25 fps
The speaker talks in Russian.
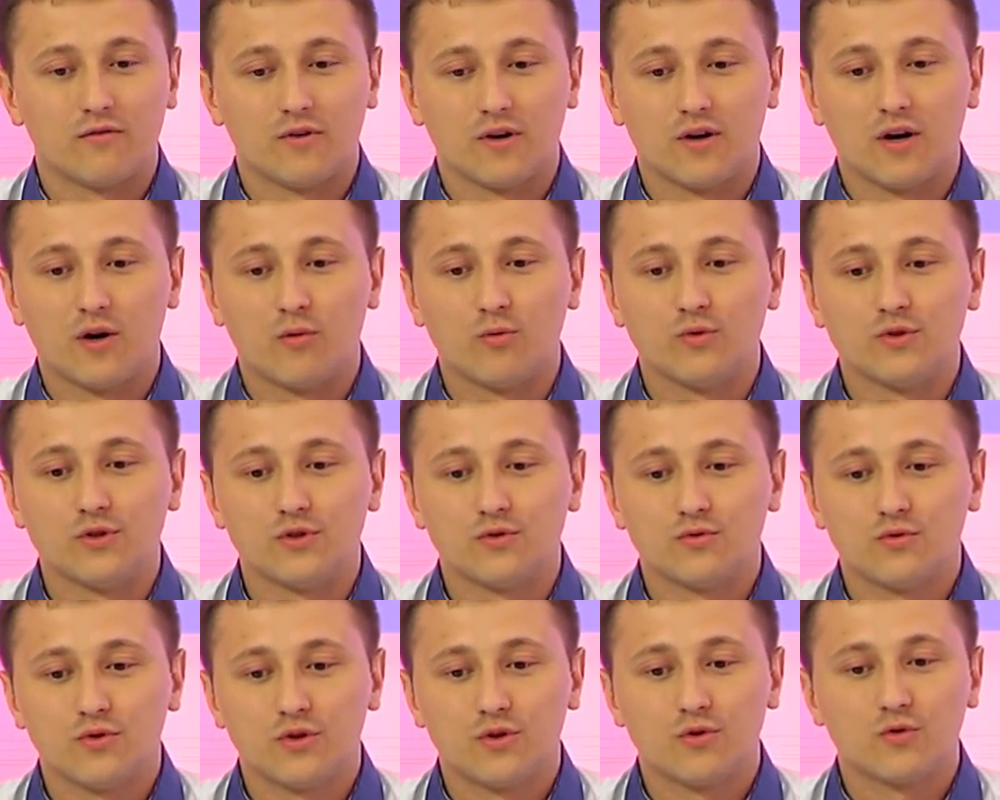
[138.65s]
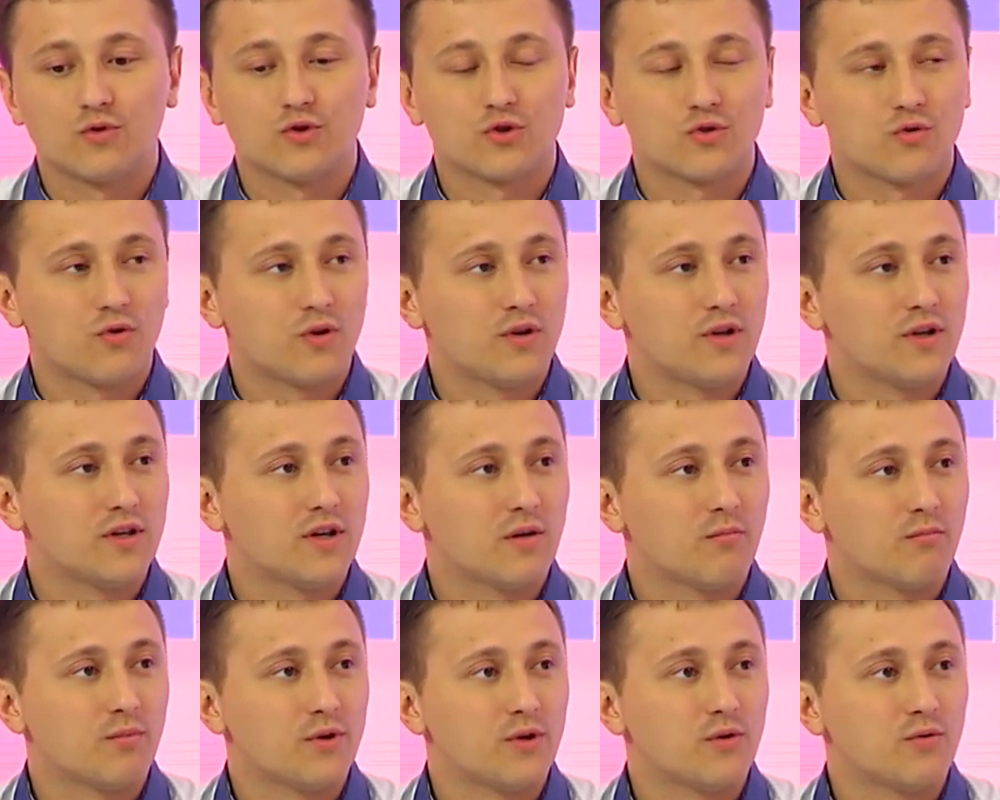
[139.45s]
в аудиторию к
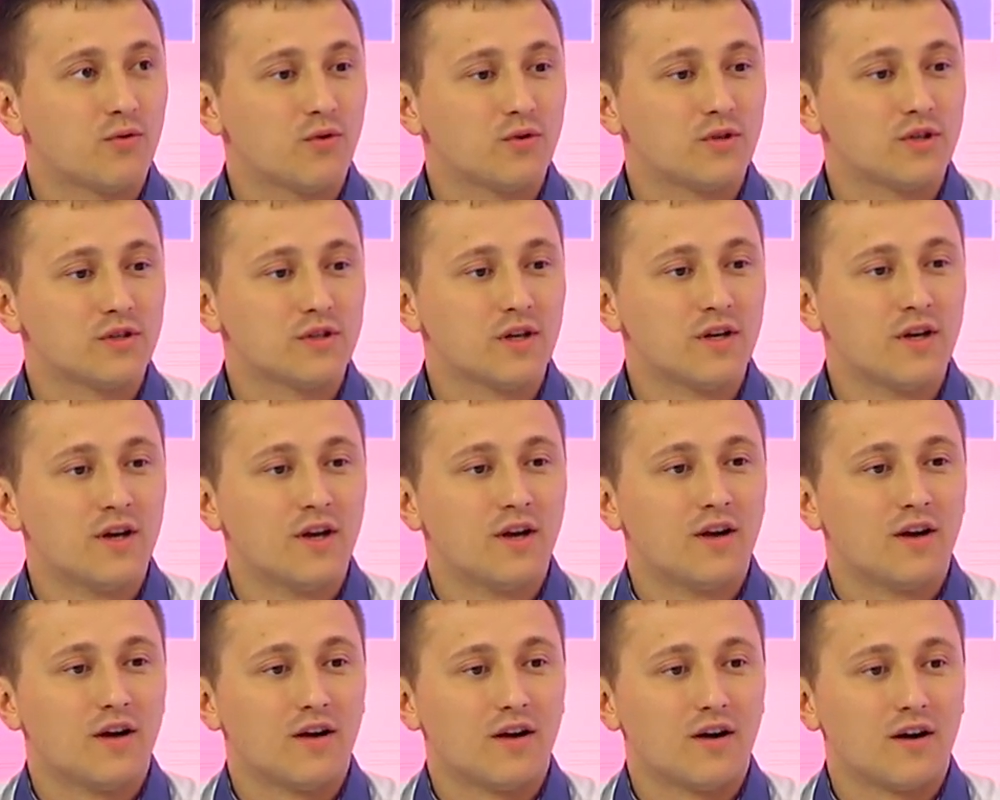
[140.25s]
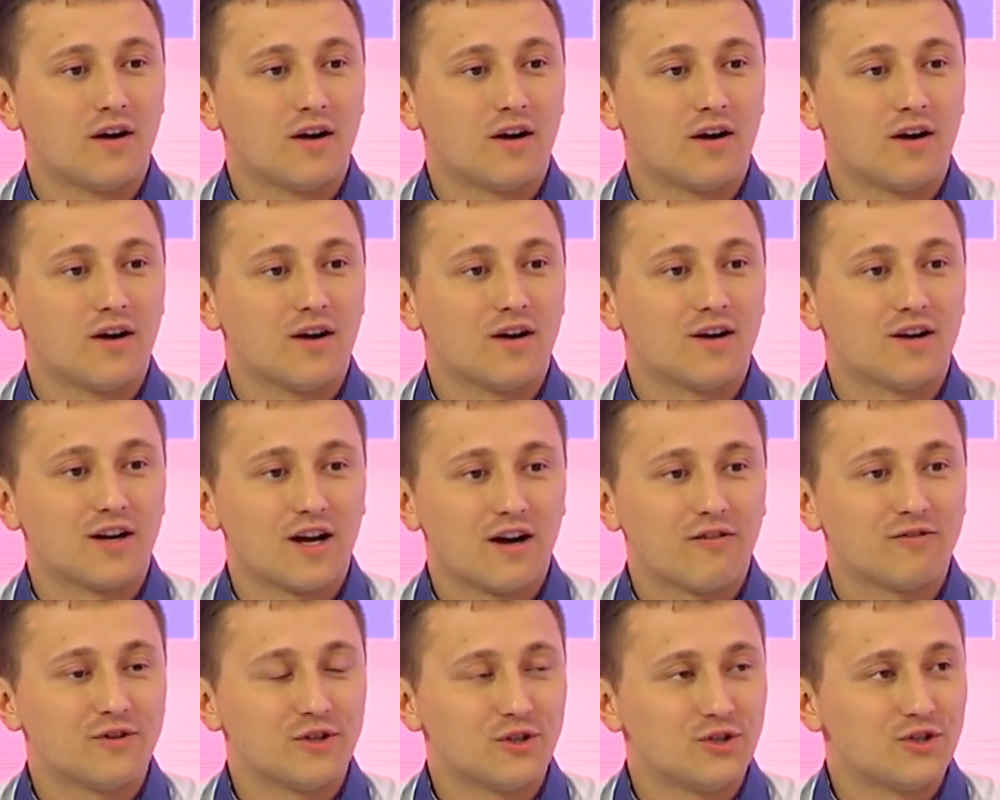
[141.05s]
школьникам приходит а,
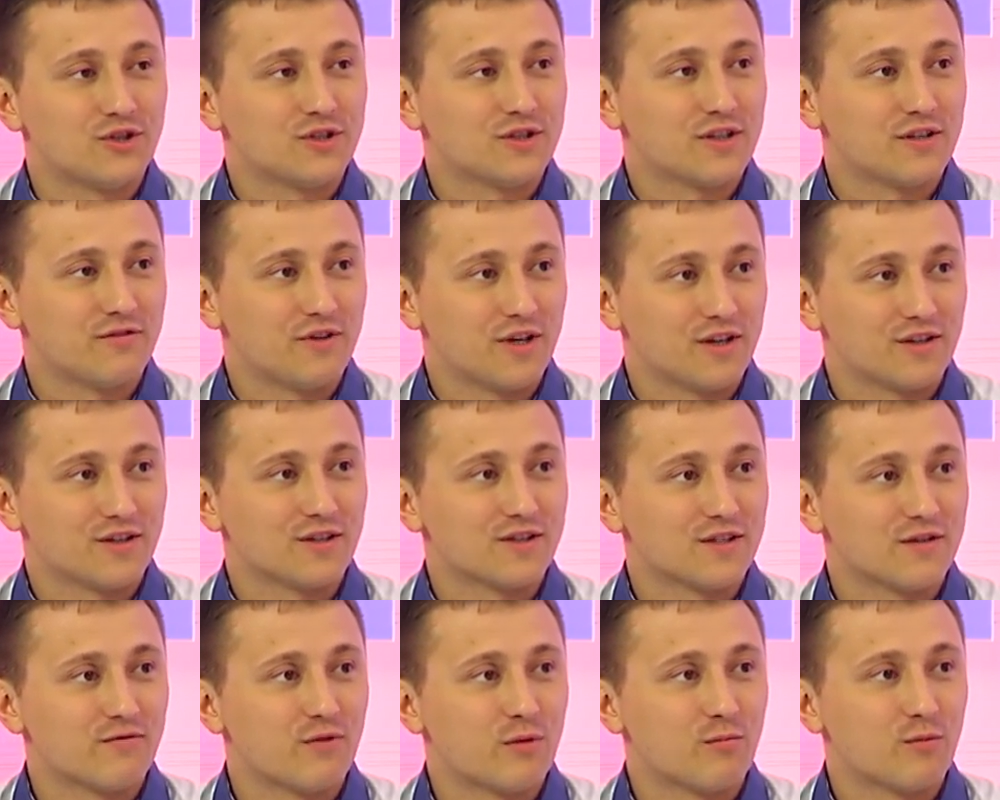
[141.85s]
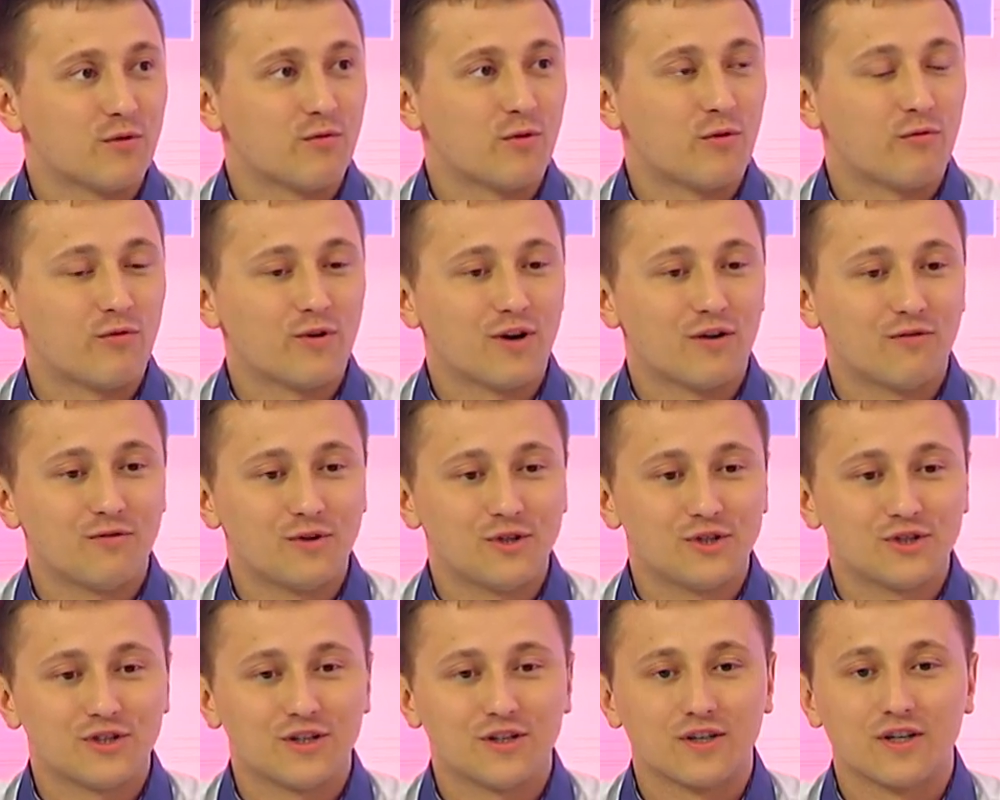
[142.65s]
равный человек, назовем его в
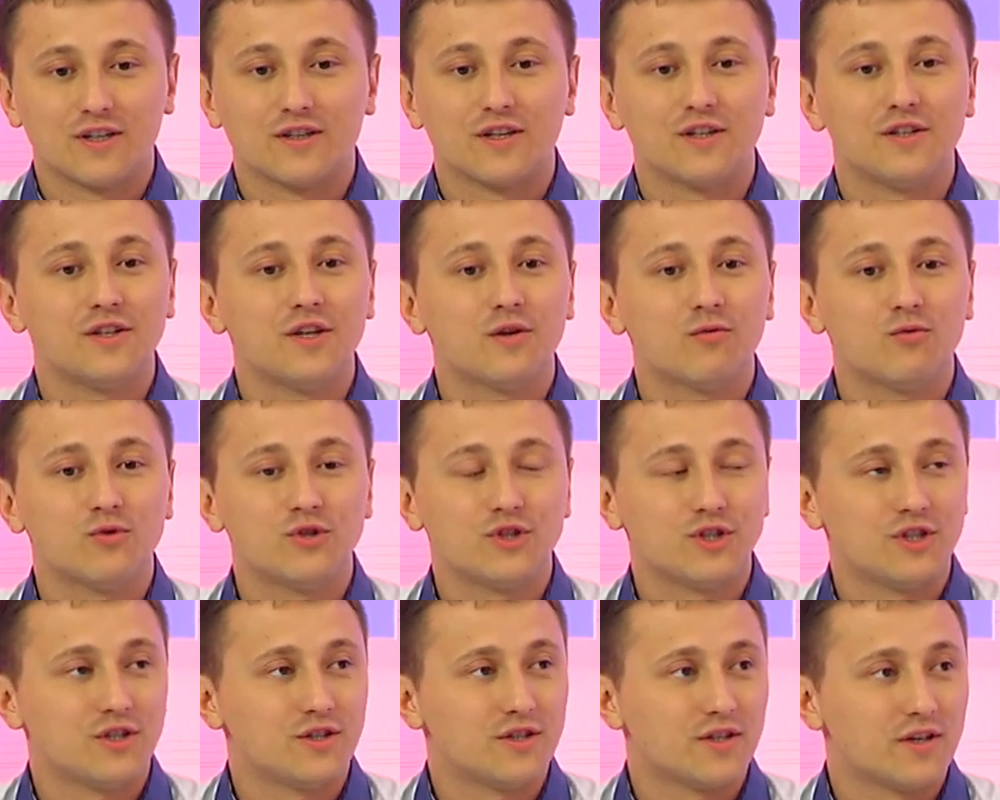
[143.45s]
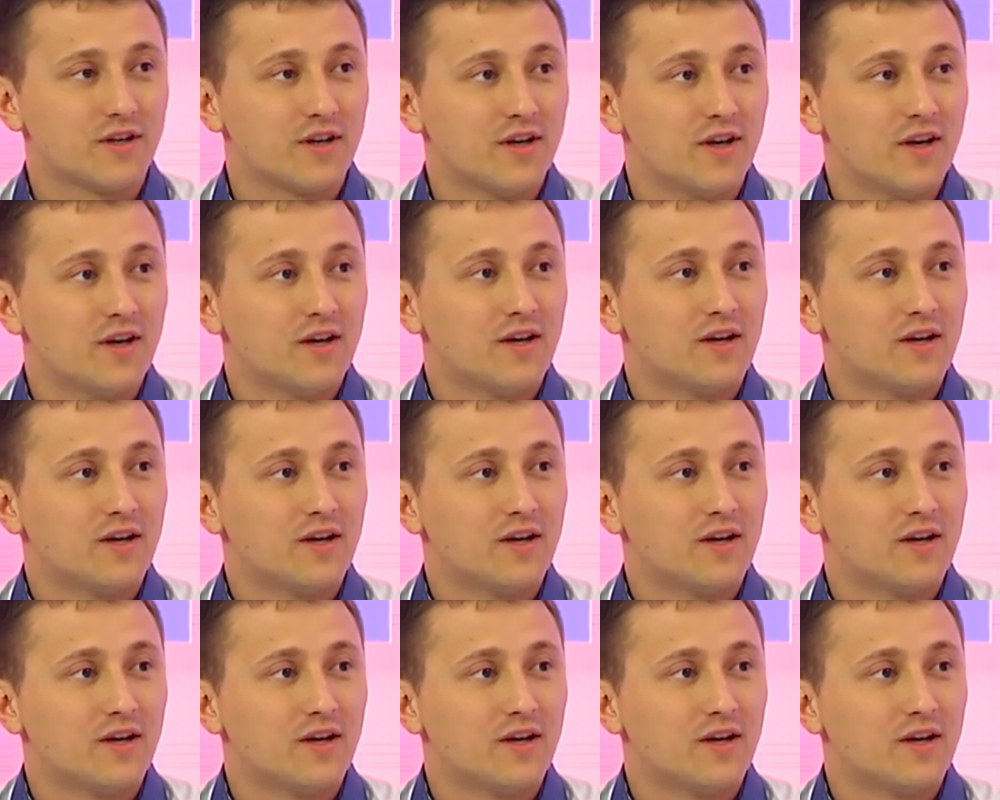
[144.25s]
кавычках, это не учитель,